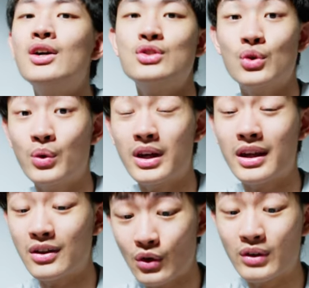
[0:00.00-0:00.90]
就会
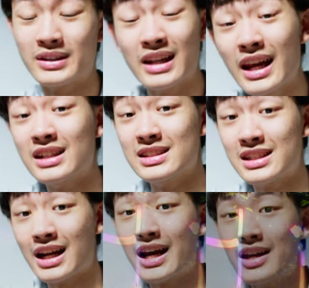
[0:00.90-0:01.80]
又亮
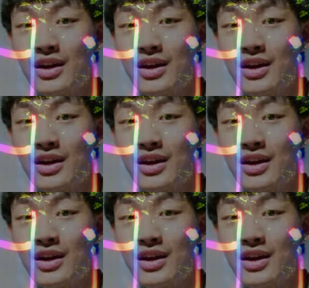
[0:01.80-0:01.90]
起来，